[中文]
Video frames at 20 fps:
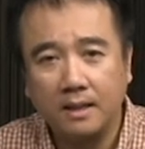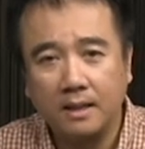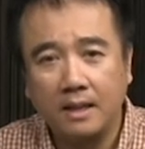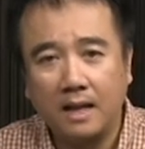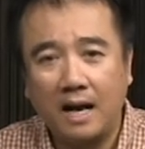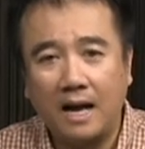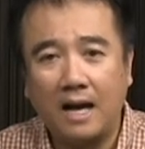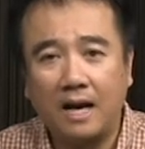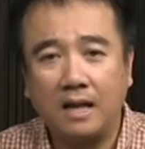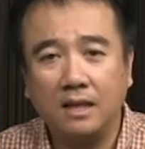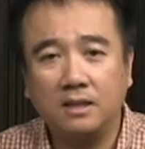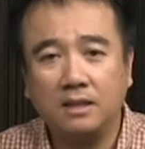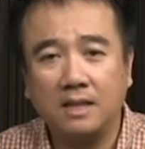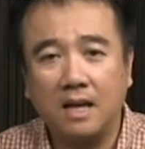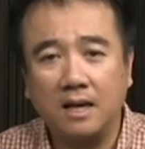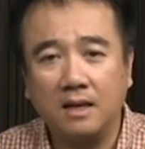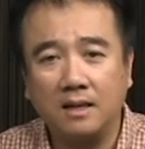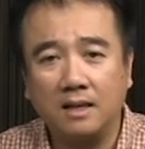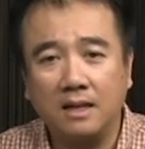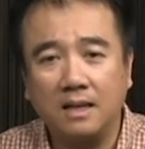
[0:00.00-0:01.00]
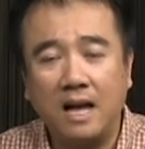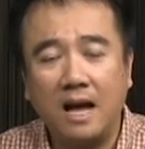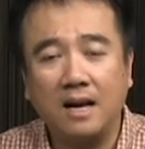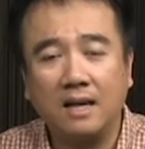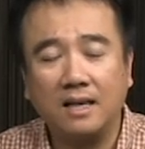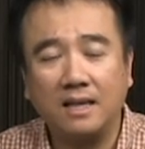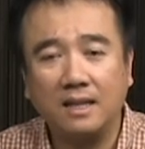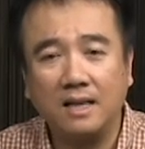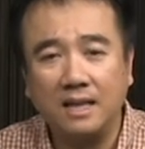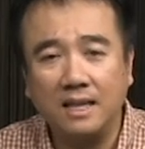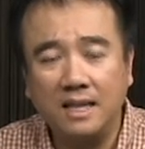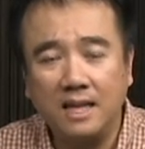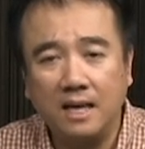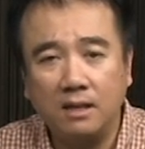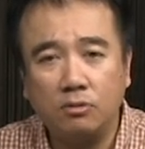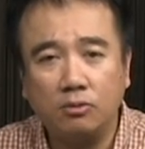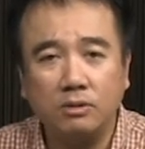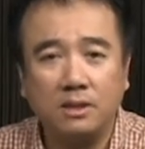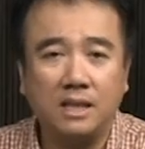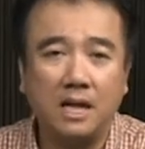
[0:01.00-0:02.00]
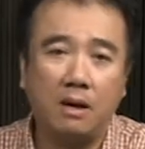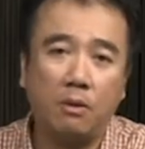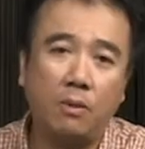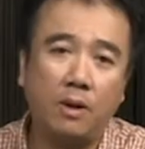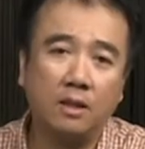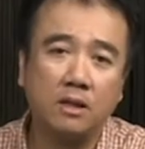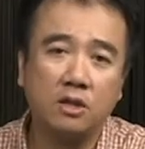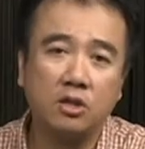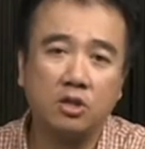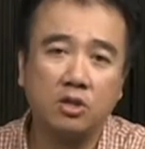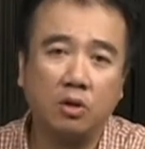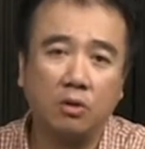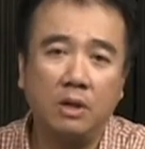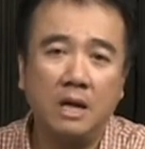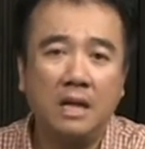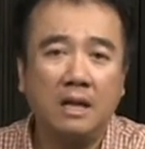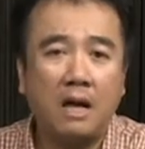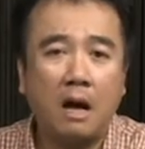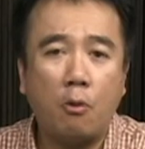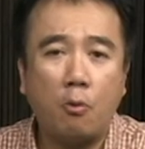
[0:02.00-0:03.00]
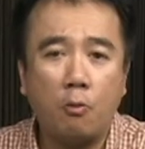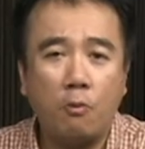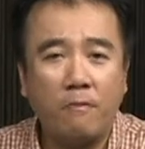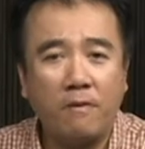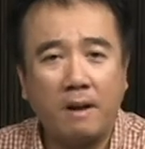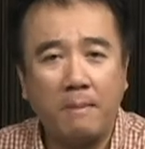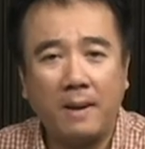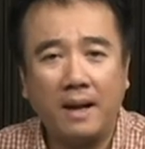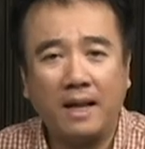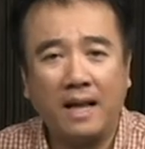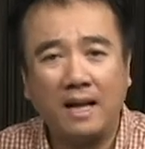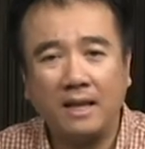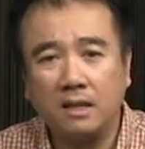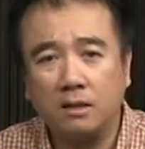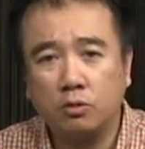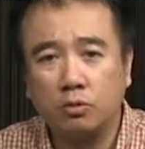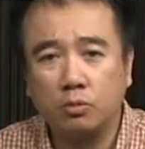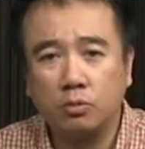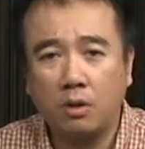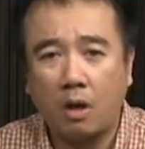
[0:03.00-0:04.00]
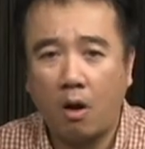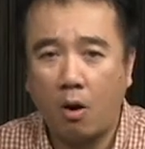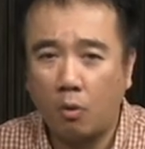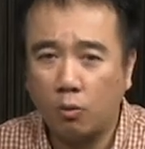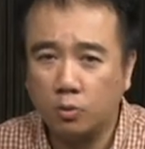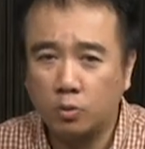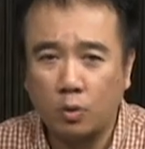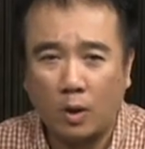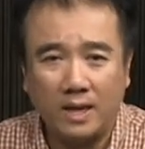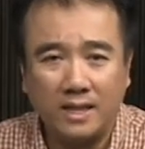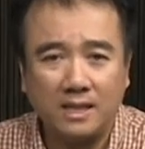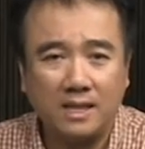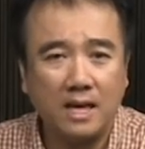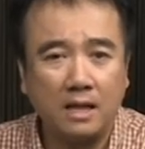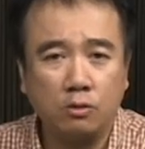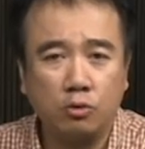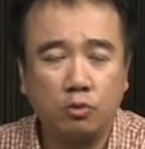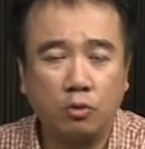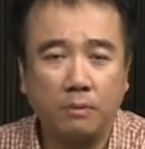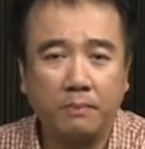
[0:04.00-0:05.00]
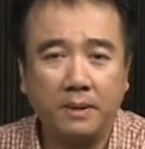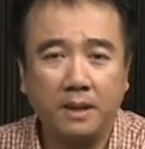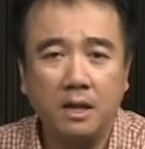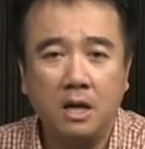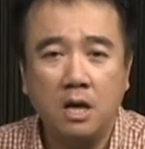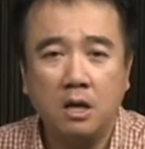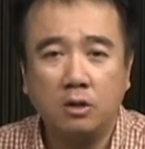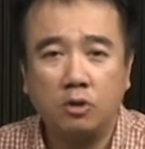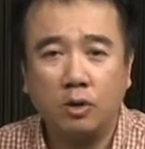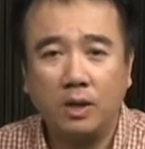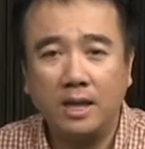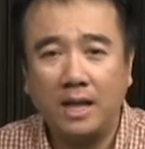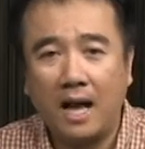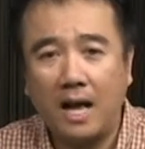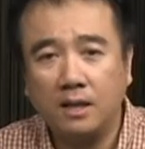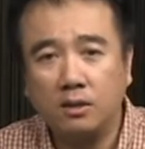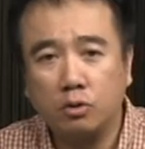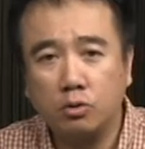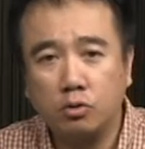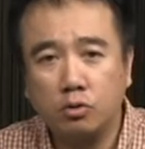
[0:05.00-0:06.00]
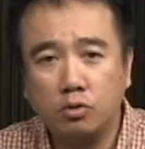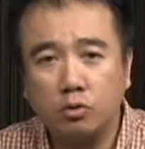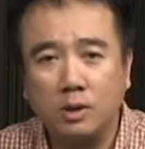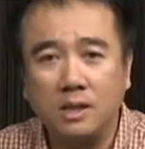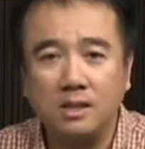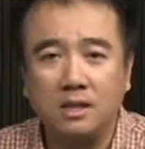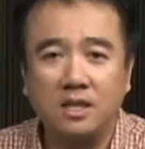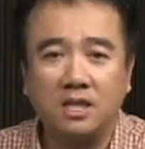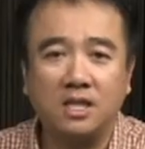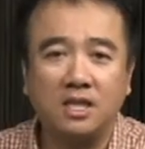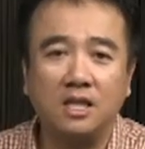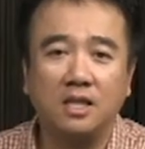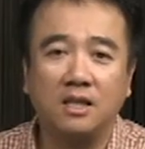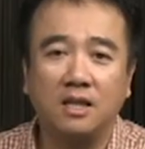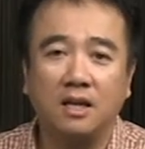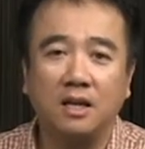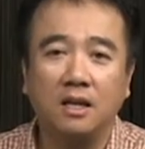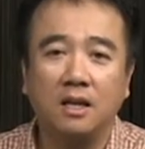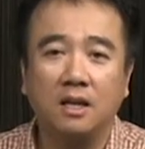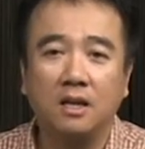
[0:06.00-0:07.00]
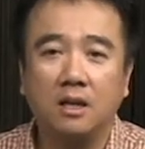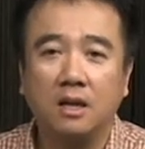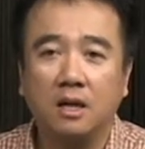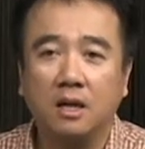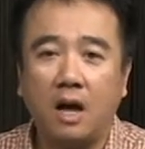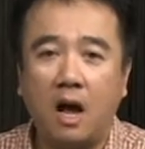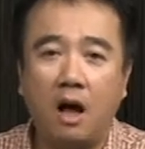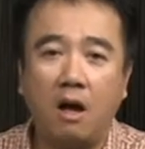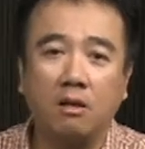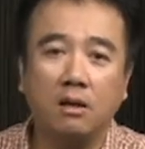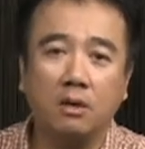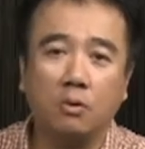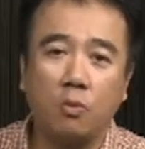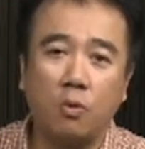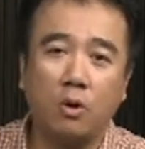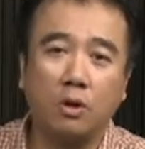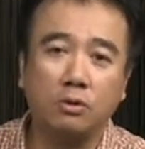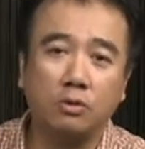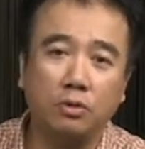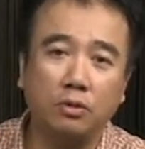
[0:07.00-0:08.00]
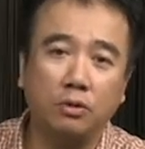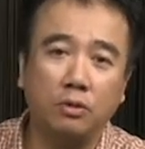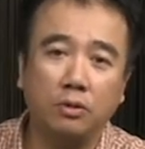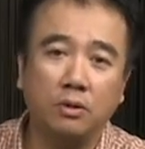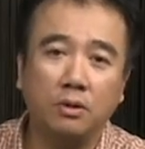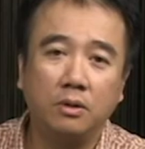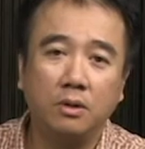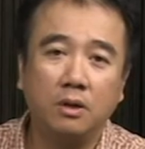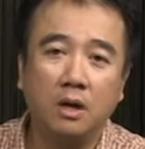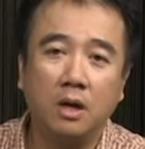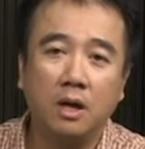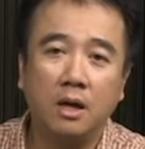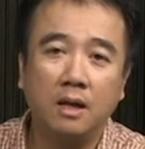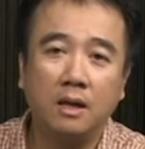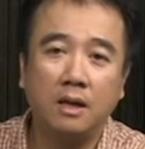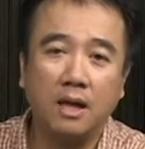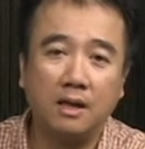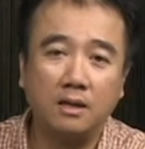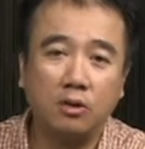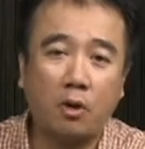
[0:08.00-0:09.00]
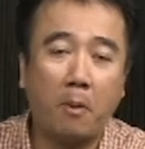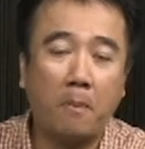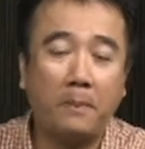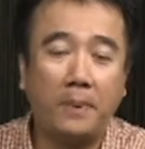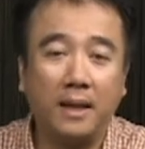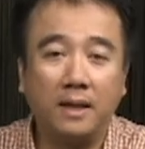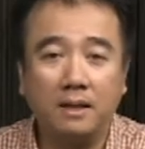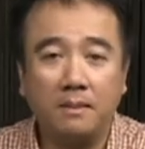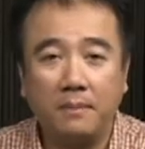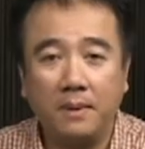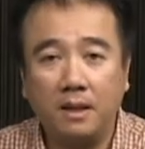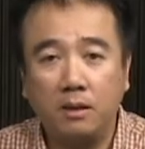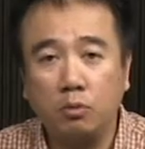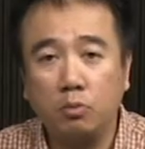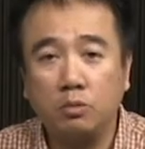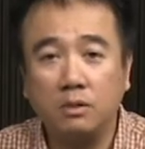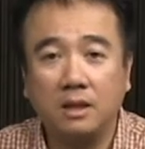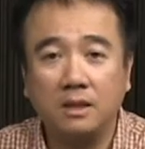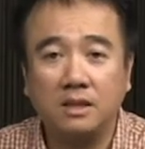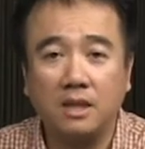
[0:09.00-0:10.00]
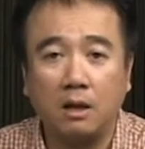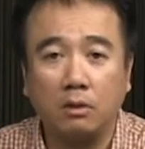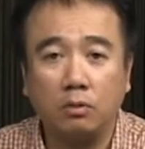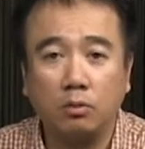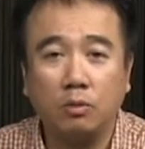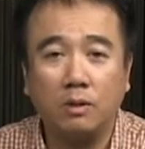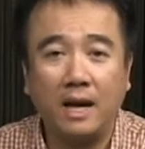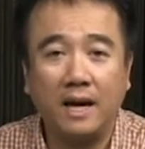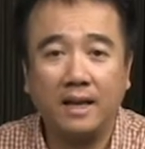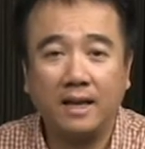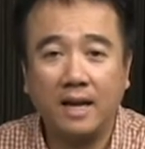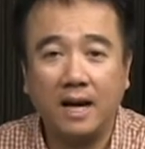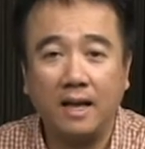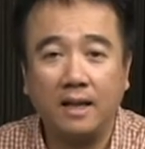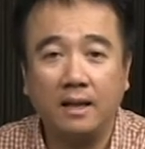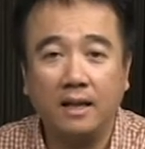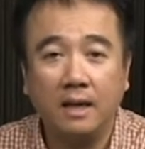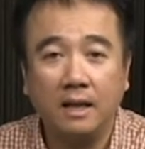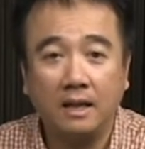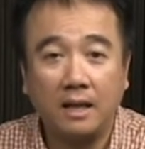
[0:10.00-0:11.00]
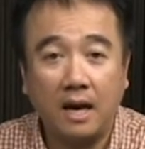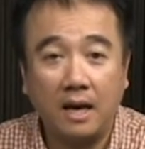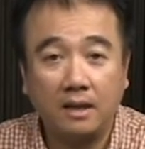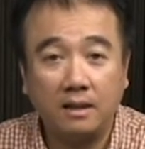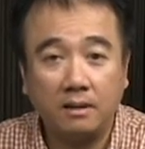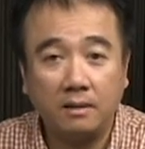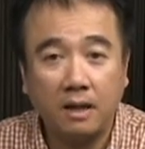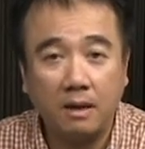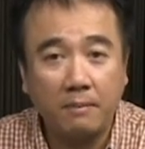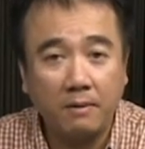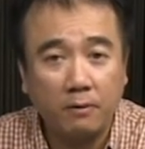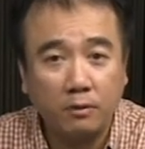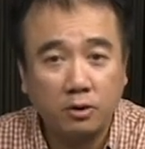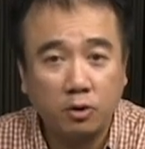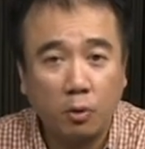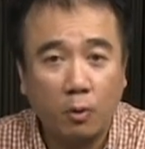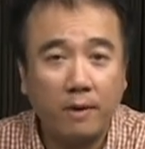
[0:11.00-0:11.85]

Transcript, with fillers: 他当跟他跟耶稣讲话的时候，他无法把他的头转向左边，所以他就顺势的靠了过去。但从别的门徒的角度来看，他他们就